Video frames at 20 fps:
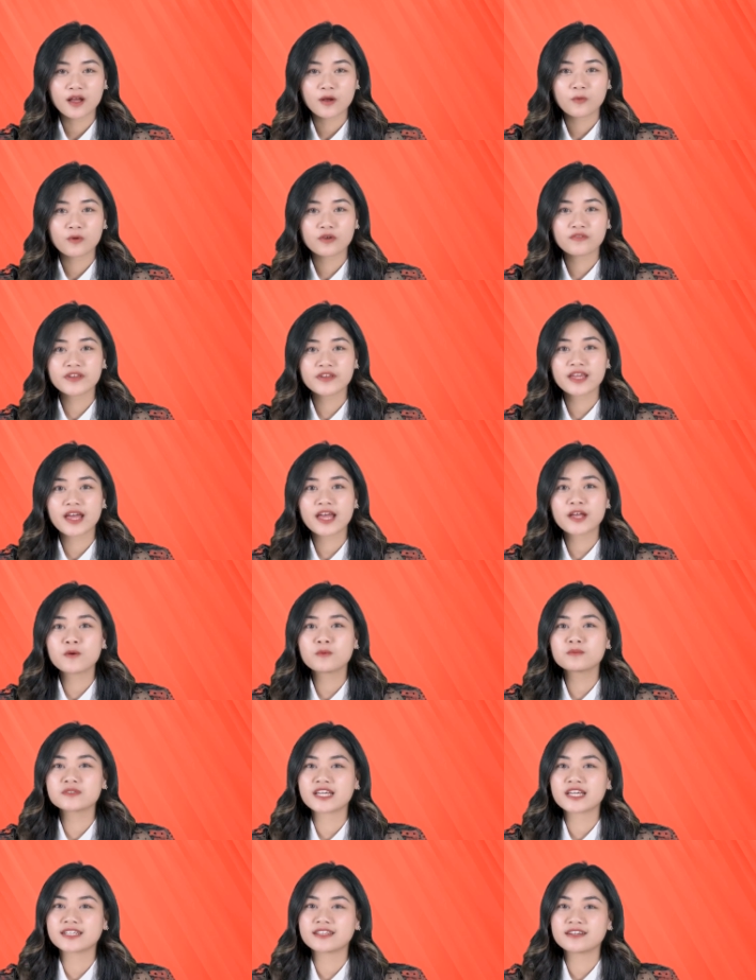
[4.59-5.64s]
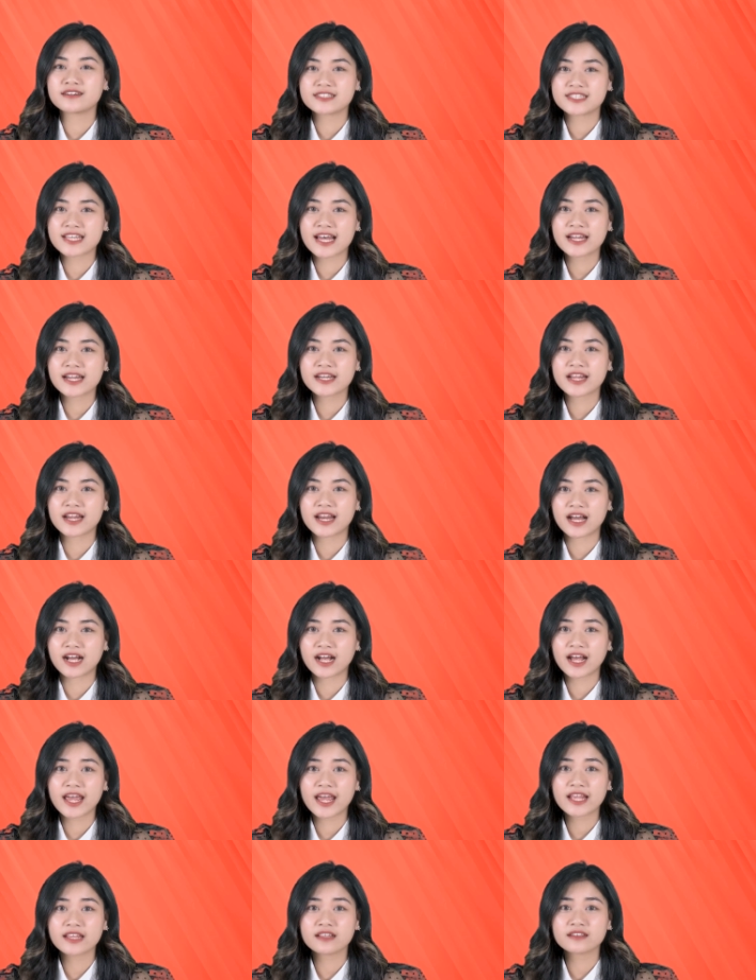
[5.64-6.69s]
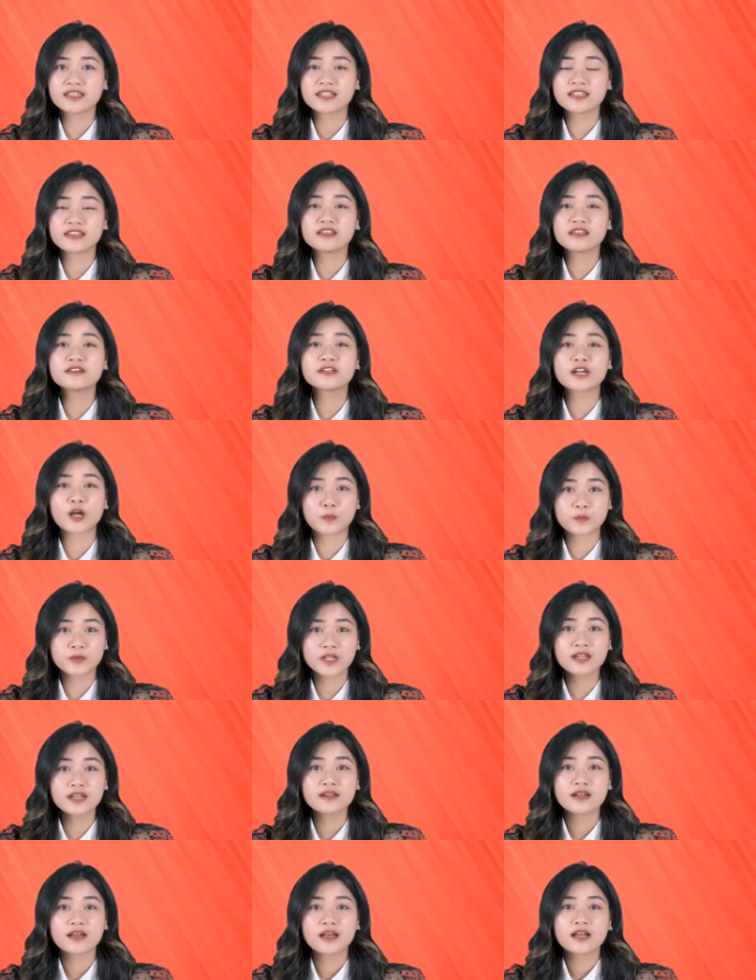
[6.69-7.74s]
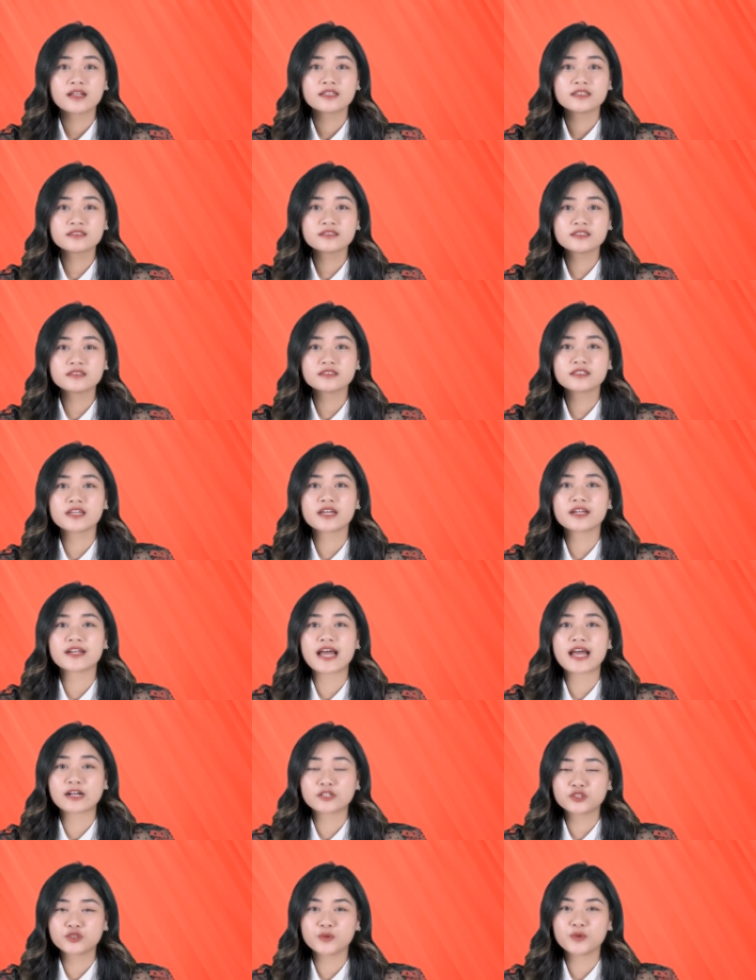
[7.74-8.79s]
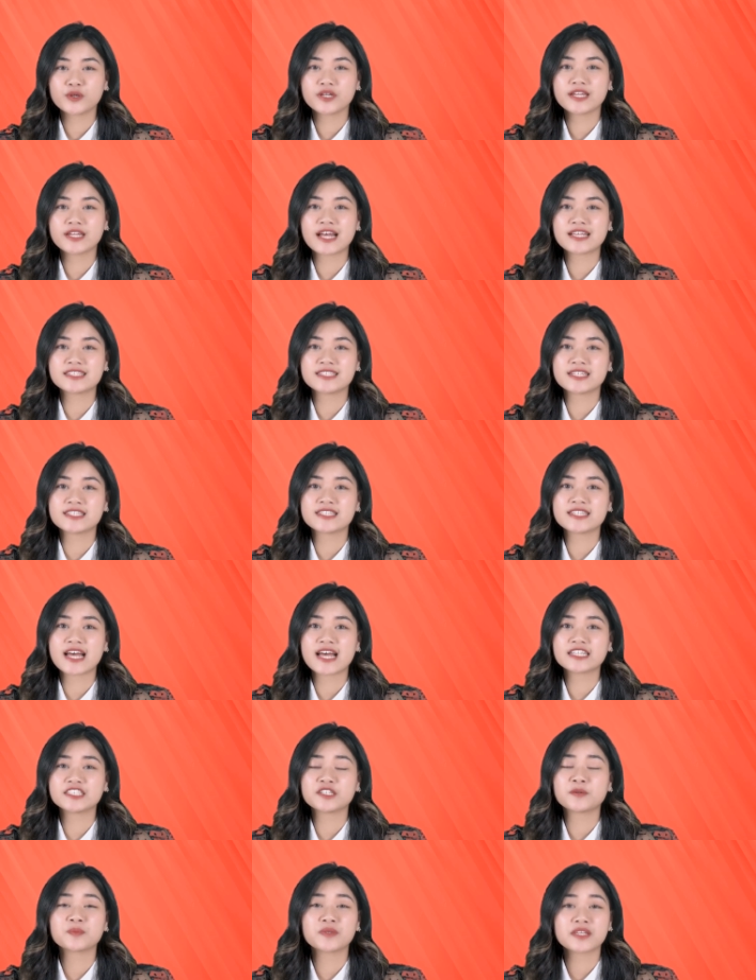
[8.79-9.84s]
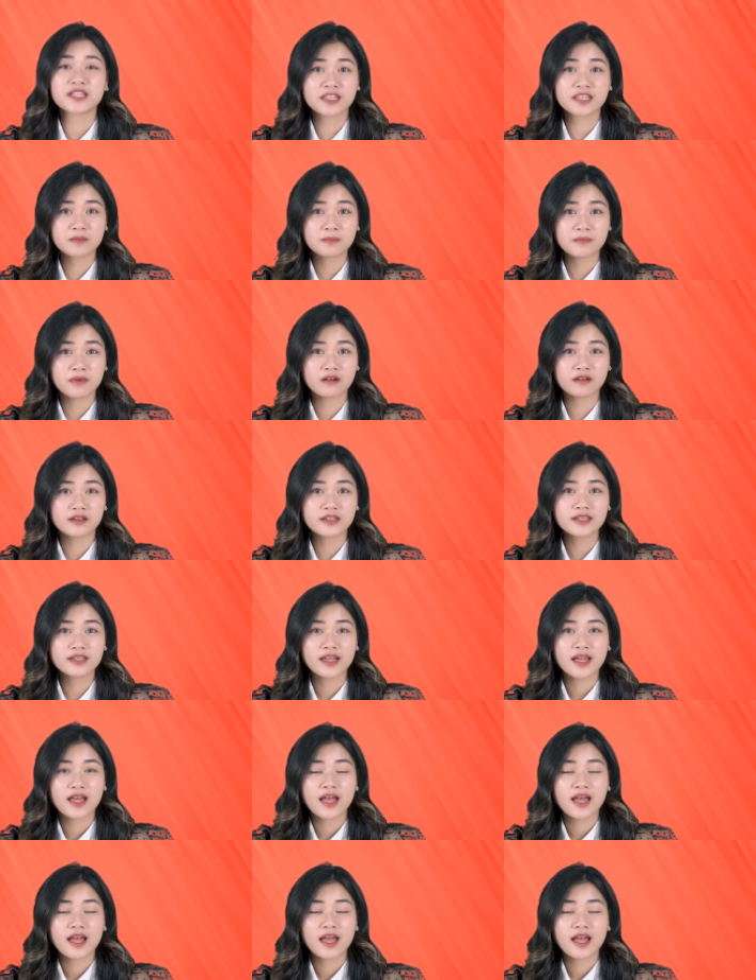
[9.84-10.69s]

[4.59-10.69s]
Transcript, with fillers: Quý vị hãy cùng dành thời gian để lắng nghe những tin tức nóng nhất, những sự kiện đáng chú ý đã diễn ra trong tin tức mới.